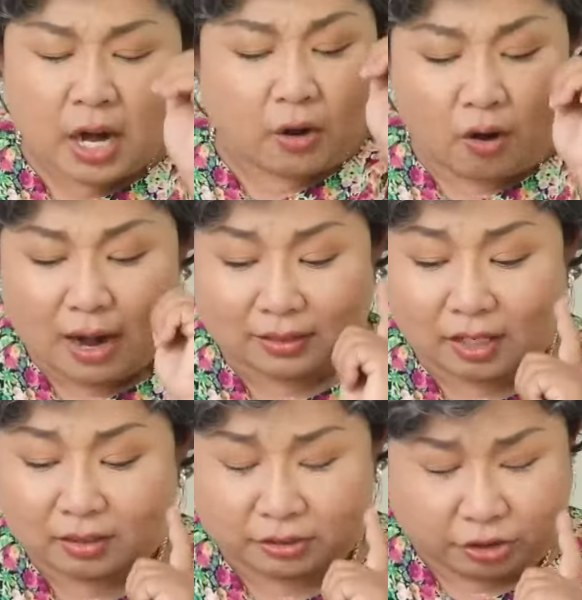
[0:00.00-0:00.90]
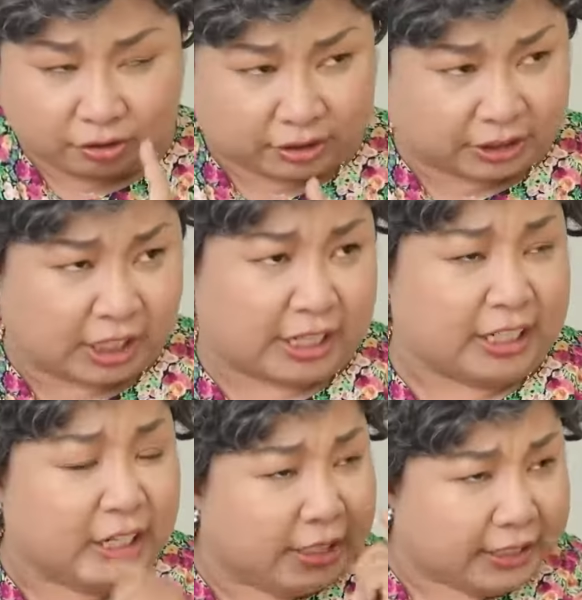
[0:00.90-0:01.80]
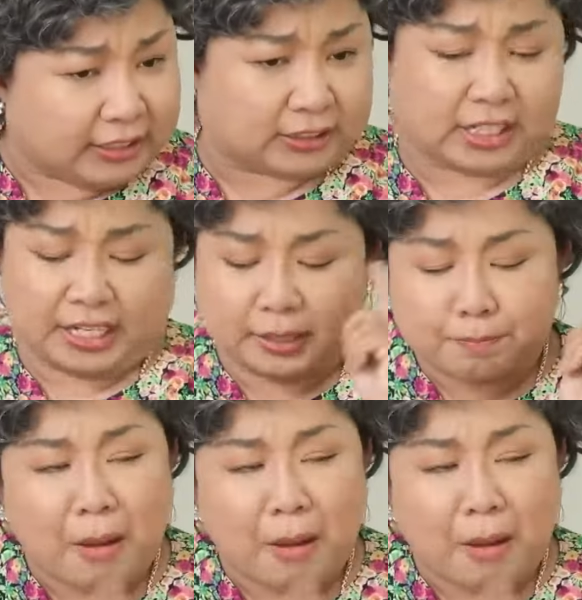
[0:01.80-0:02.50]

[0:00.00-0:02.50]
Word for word: nó là từ dược sĩ y sĩ